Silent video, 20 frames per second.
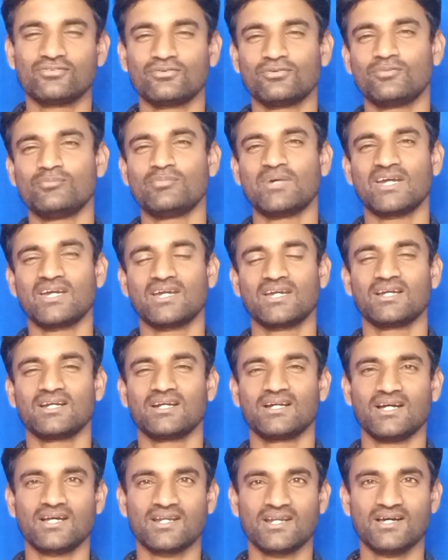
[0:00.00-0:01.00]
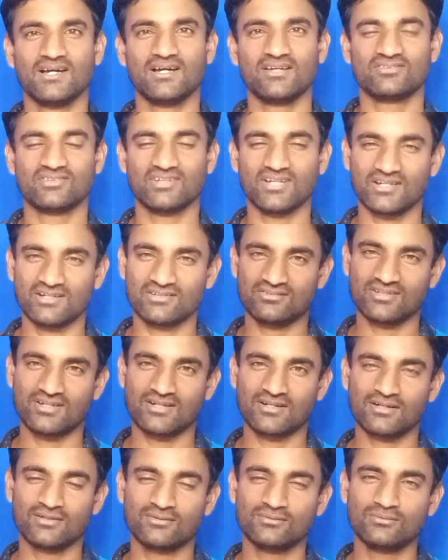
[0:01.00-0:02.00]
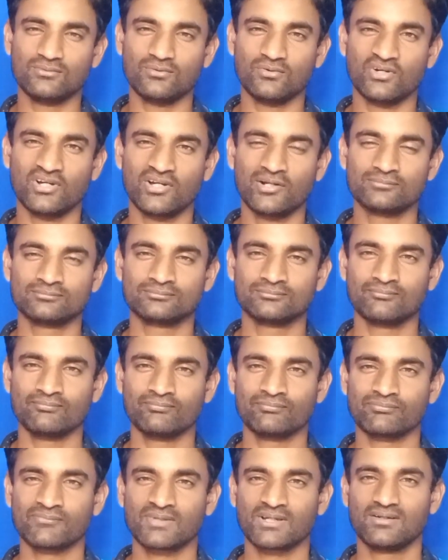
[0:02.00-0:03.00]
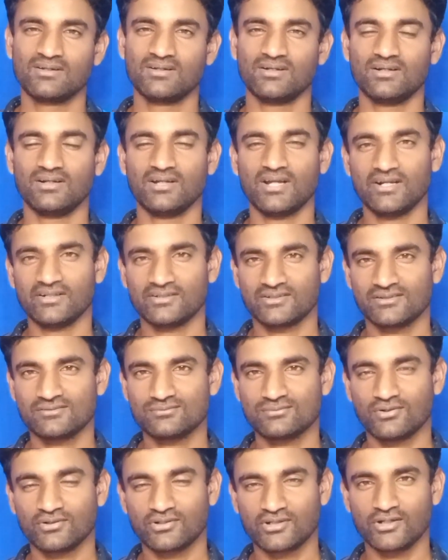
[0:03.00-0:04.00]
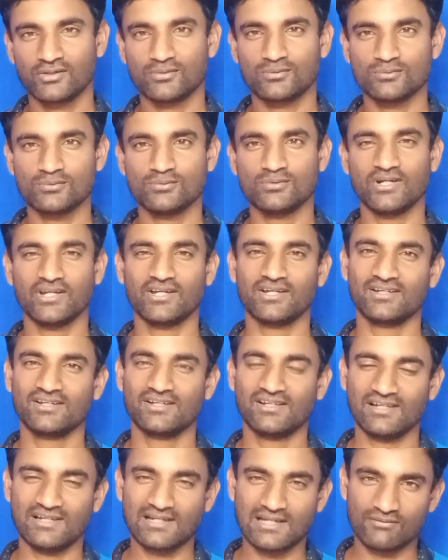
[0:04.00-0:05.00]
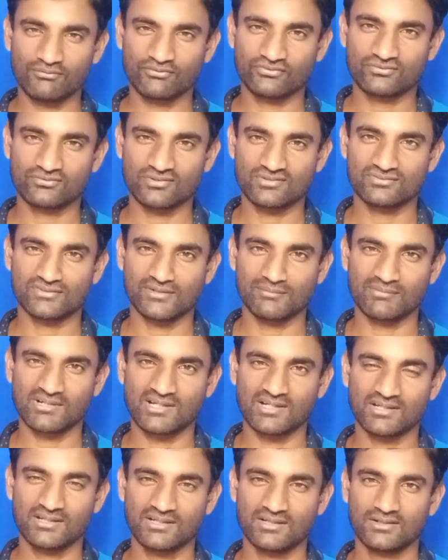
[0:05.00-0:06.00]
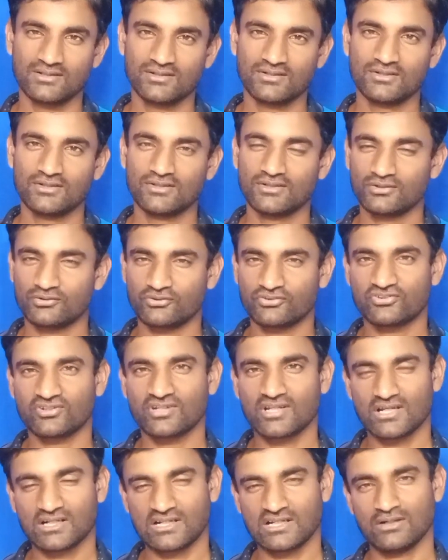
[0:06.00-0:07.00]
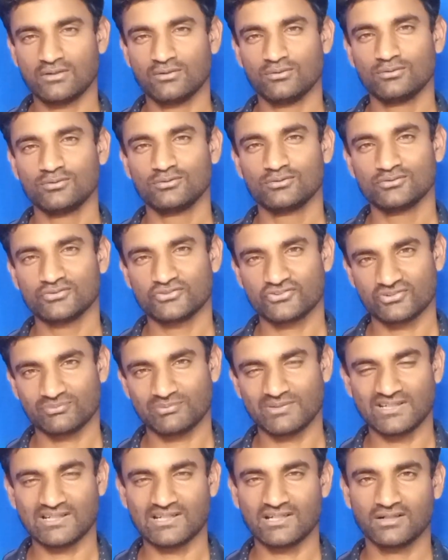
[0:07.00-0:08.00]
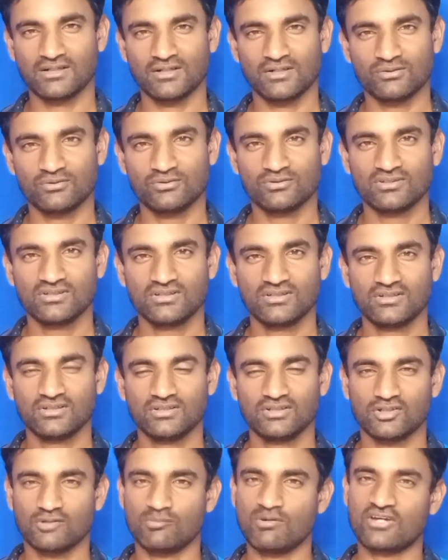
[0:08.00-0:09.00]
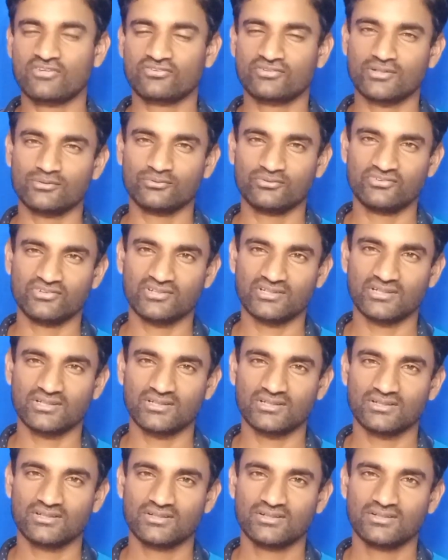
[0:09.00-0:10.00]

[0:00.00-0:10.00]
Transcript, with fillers: जो मैं गाना आज गाने जा रहा हूँ वो है 1942 ए लव स्टोरी फिल्म का है कुछ ना कहो कुछ भी ना कहो कुमार सानू जी ने